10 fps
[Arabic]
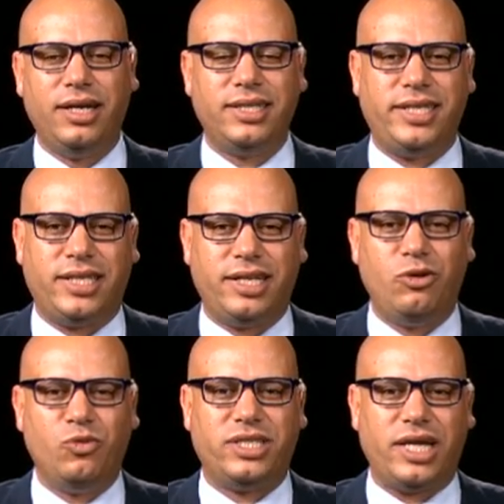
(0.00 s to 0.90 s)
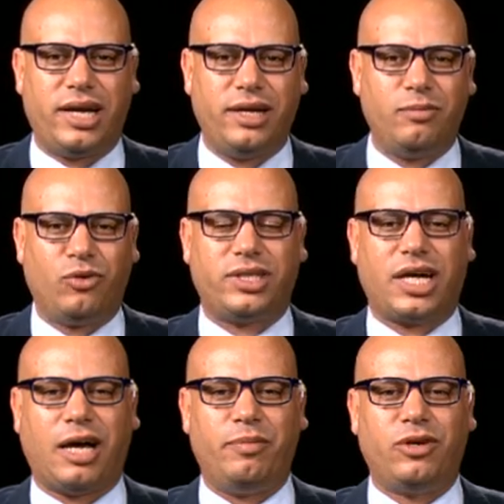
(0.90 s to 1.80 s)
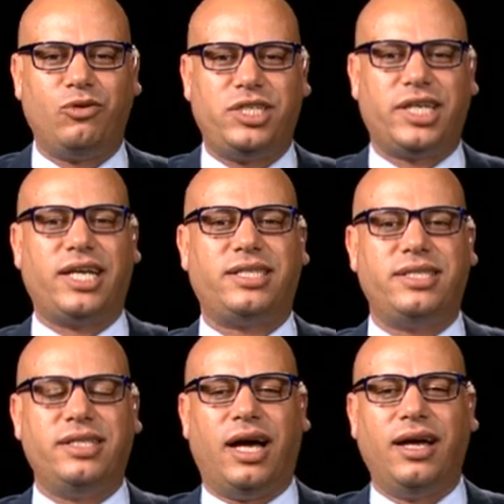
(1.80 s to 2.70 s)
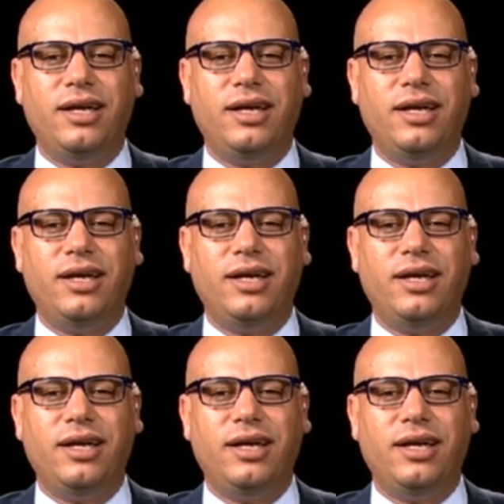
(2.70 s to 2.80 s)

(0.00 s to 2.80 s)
التعديل الوزاري المرتقب اللي كل شيء كيتسناه